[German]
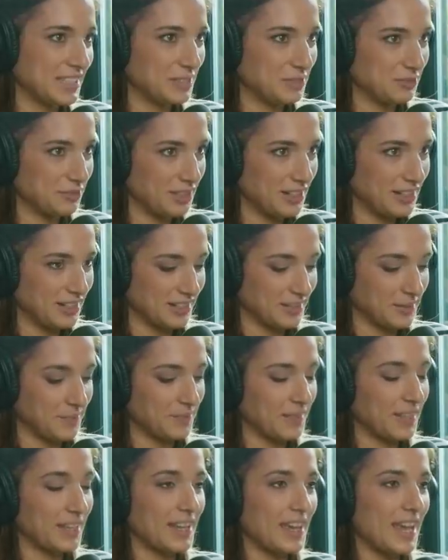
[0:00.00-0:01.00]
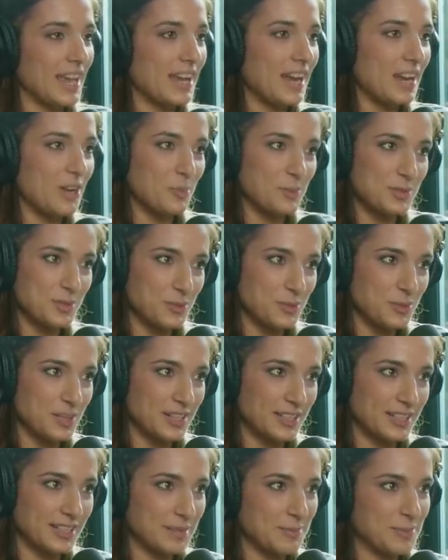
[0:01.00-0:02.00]
jede Frage. Okay. Egal, ob sie
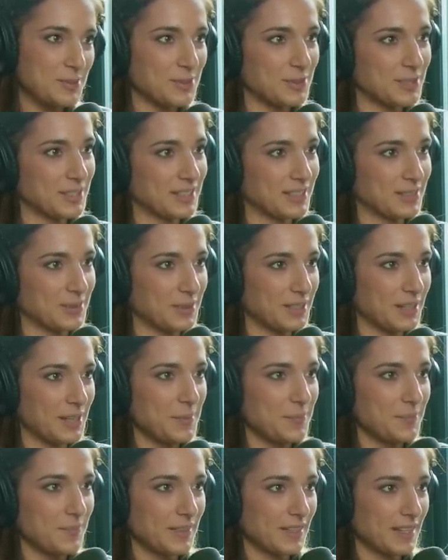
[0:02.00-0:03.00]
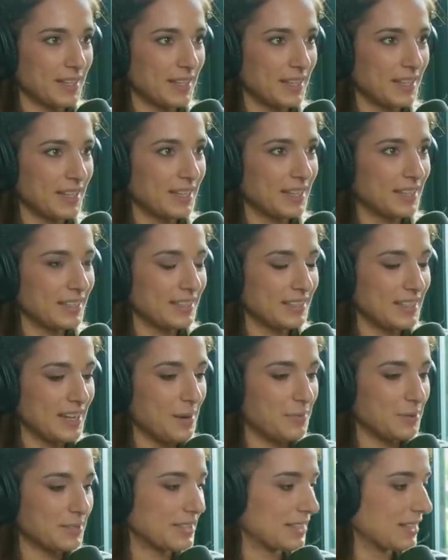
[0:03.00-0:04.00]
unangenehm ist oder nicht, okay? Bin mal gespannt. Ja,
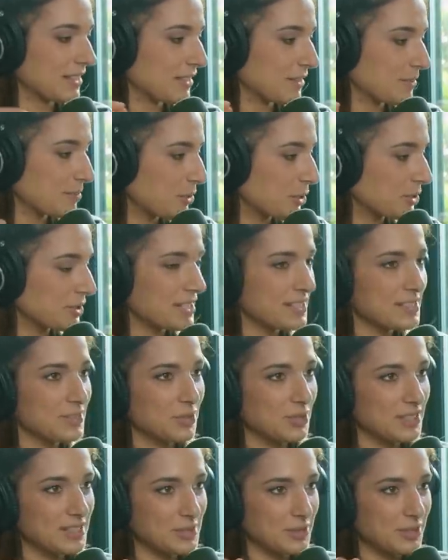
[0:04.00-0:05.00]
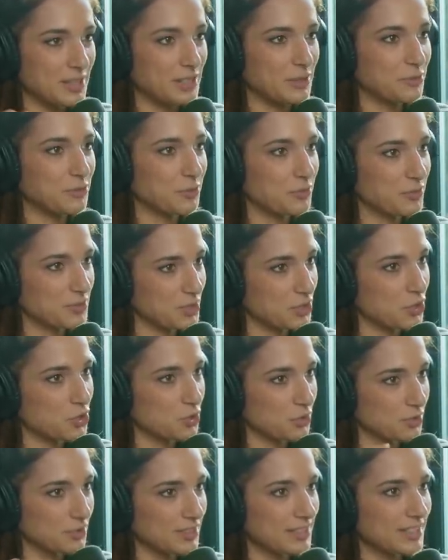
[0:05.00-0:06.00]
aber der Podcast sollte jetzt auch keine 50
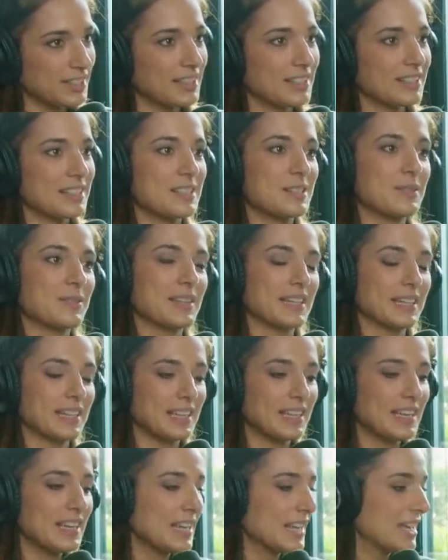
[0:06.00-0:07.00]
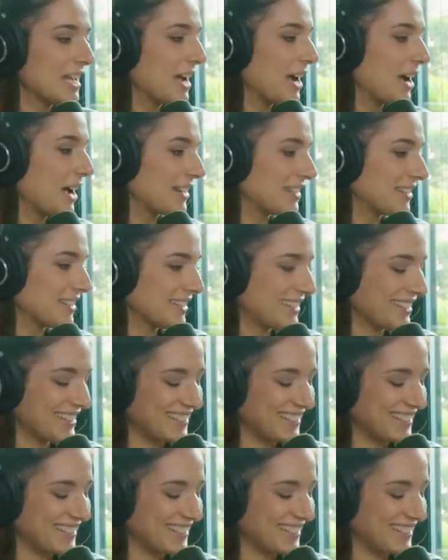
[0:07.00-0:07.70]
Stunden gehen, deswegen han-